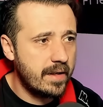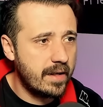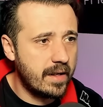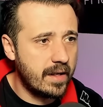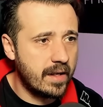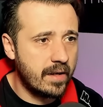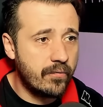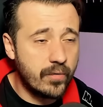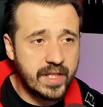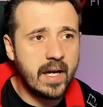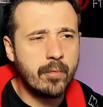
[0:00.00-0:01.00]
eh,
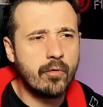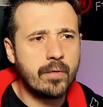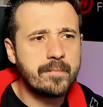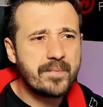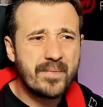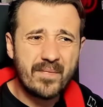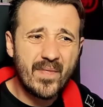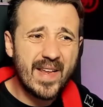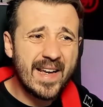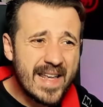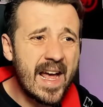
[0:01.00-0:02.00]
fue Singapur.
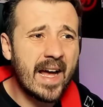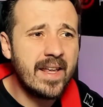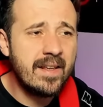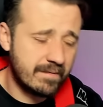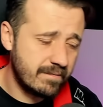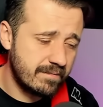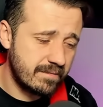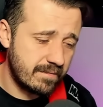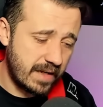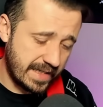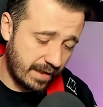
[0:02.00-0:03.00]
Y ahí,
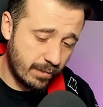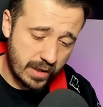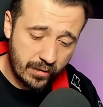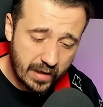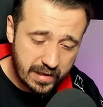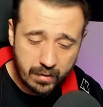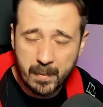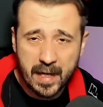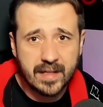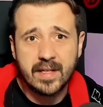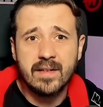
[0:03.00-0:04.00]
estamos hablando de Aston
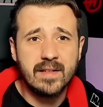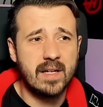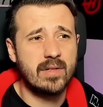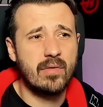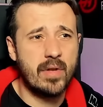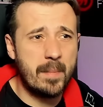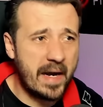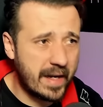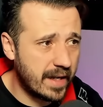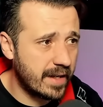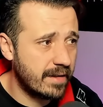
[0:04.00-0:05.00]
Martin, estamos hablando de
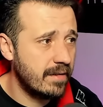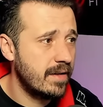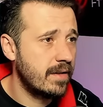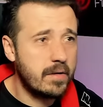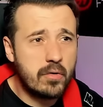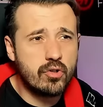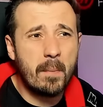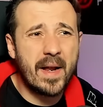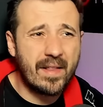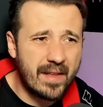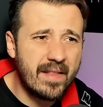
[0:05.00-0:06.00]
McLaren, incluso
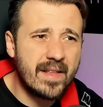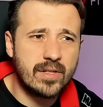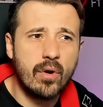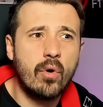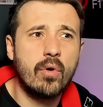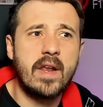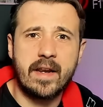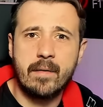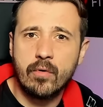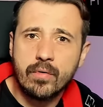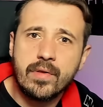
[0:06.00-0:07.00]
Mercedes, ¿no? Con la
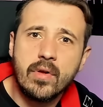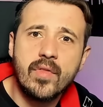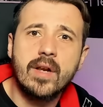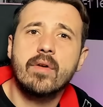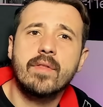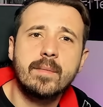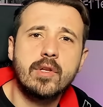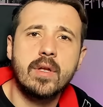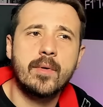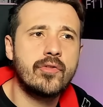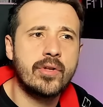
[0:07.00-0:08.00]
revolución del concepto
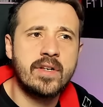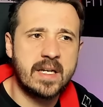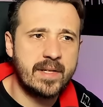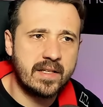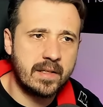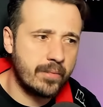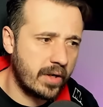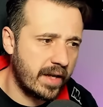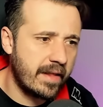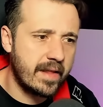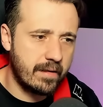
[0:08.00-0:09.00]
de pontones a mitad
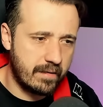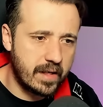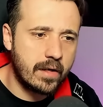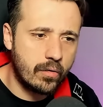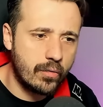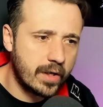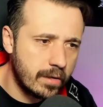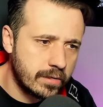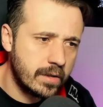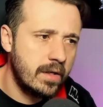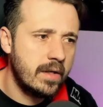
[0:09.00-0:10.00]
temporada, de
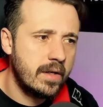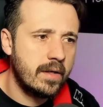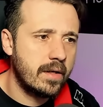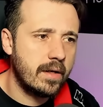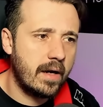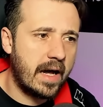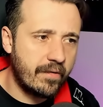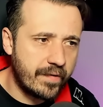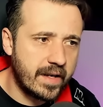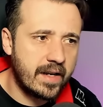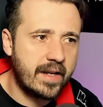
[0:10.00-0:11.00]
incluirlos. Al
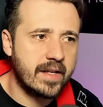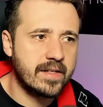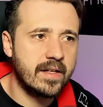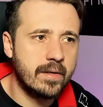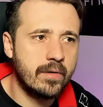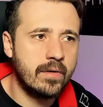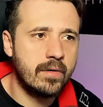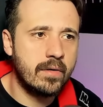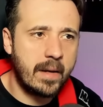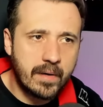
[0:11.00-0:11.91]
final, quien se llevó la